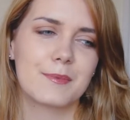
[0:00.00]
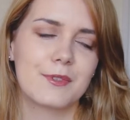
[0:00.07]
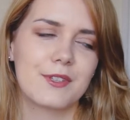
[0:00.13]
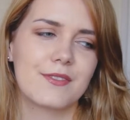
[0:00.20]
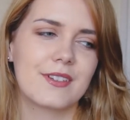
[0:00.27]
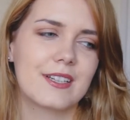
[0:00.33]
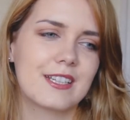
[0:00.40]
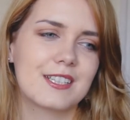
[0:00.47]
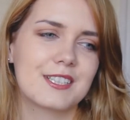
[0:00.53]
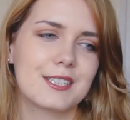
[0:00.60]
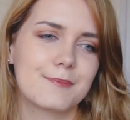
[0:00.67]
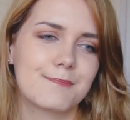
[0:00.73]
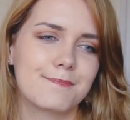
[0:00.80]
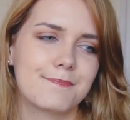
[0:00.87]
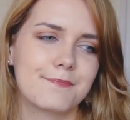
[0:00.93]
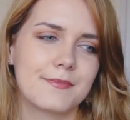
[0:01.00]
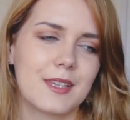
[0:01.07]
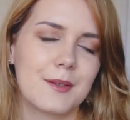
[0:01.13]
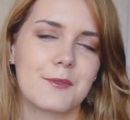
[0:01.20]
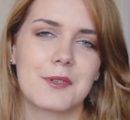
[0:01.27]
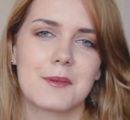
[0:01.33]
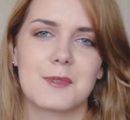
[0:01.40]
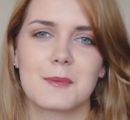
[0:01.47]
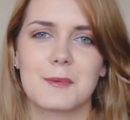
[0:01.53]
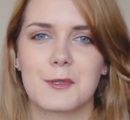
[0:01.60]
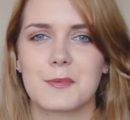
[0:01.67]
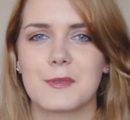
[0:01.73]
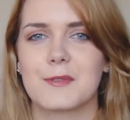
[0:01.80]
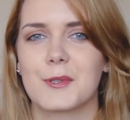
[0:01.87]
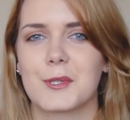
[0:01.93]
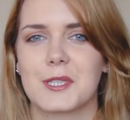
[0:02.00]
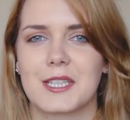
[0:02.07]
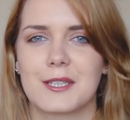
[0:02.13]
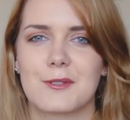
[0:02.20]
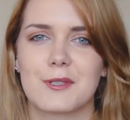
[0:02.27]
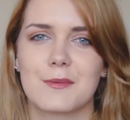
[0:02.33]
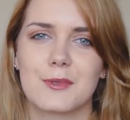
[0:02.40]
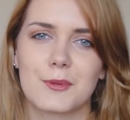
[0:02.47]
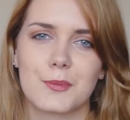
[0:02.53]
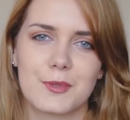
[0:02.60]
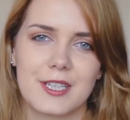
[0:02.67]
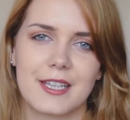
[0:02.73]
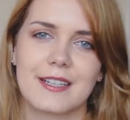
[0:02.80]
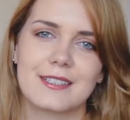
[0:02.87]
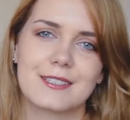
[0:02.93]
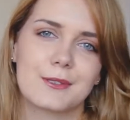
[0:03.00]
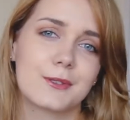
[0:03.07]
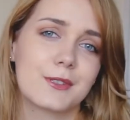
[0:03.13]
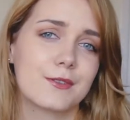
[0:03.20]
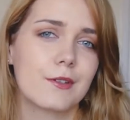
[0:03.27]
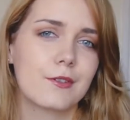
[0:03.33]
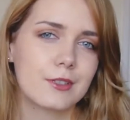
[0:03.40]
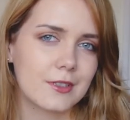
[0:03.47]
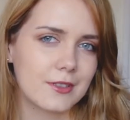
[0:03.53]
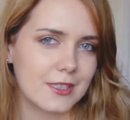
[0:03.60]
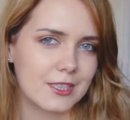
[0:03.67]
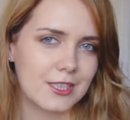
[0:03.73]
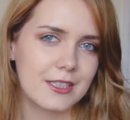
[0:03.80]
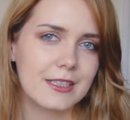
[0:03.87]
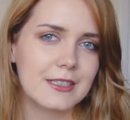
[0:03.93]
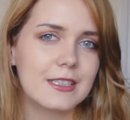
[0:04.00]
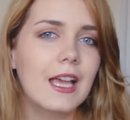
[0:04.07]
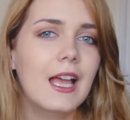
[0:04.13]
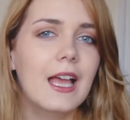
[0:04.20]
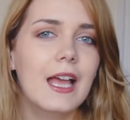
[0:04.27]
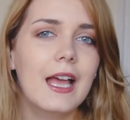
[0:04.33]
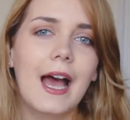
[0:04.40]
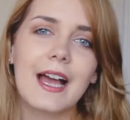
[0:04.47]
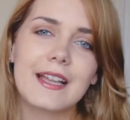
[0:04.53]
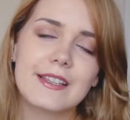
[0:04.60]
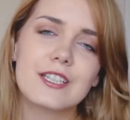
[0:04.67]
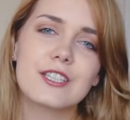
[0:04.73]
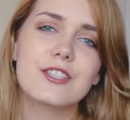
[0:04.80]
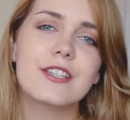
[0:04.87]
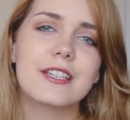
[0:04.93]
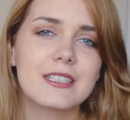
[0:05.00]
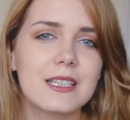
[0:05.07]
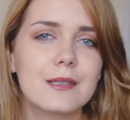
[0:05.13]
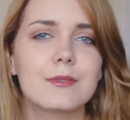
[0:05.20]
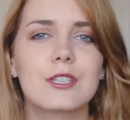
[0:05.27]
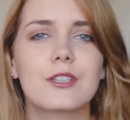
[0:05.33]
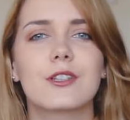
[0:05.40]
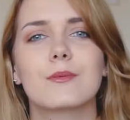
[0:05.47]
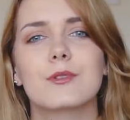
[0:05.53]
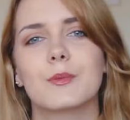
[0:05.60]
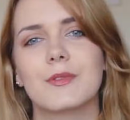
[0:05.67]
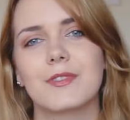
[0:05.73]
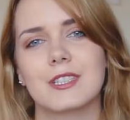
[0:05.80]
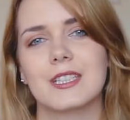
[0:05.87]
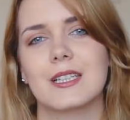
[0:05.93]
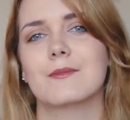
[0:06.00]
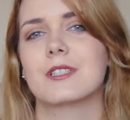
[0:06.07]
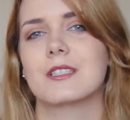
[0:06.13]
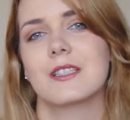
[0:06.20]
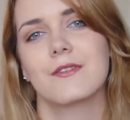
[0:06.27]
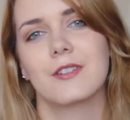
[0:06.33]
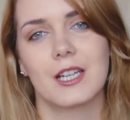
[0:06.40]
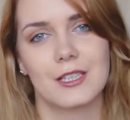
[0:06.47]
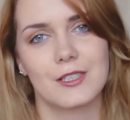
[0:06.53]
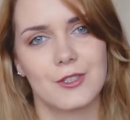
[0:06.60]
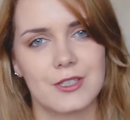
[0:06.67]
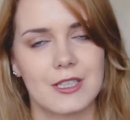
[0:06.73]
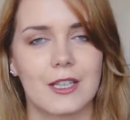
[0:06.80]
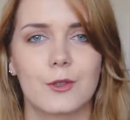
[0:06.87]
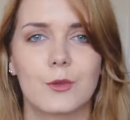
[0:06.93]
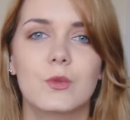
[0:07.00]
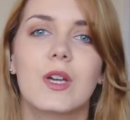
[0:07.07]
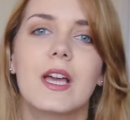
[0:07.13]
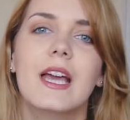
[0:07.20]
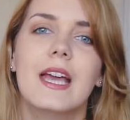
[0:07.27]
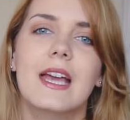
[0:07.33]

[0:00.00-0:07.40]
ponieważ nie mogłam sobie już pozwolić na to, żeby tu przyjechać i od nowa wszystko zaczynać, a też nie chciałam tego robić, bo wiedziałam, że chcę wyjechać ze Stanów.